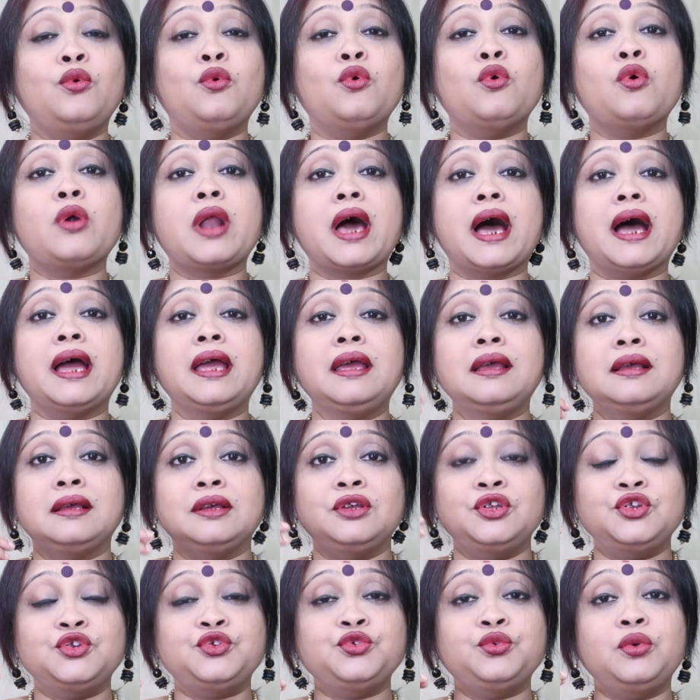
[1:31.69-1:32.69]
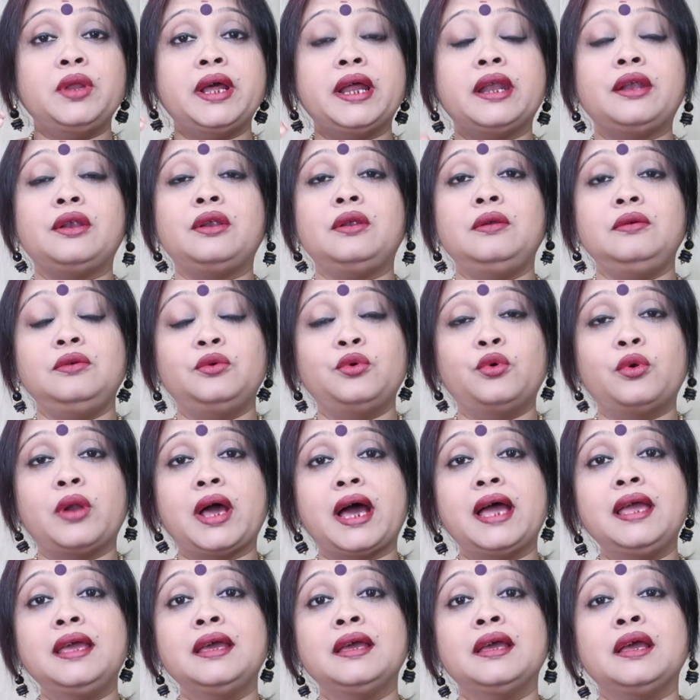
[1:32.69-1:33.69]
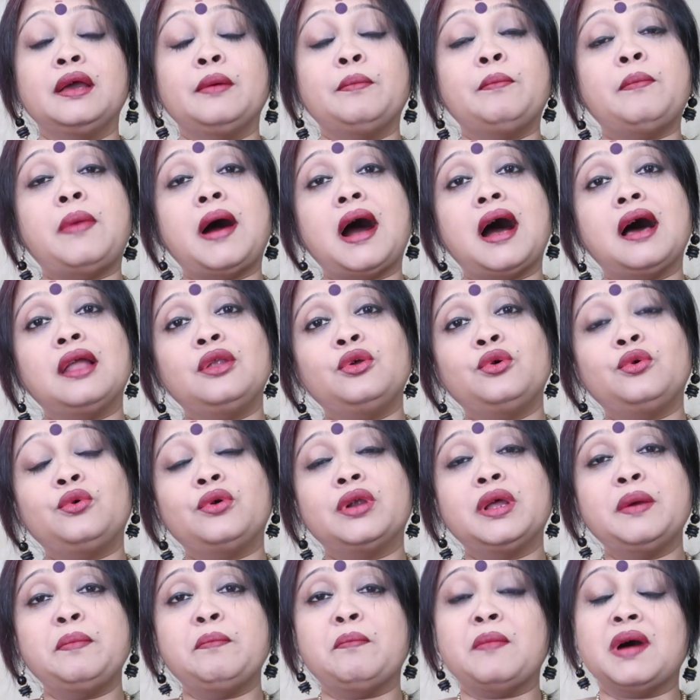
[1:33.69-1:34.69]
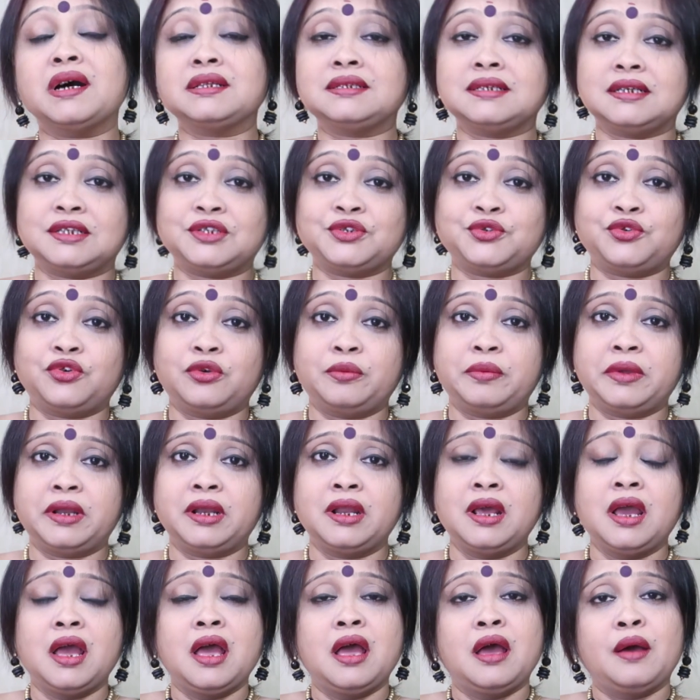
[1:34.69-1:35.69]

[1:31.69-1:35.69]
গোড়ায় চুলের গোড়ায় ভালো করে মাসাজ করবেন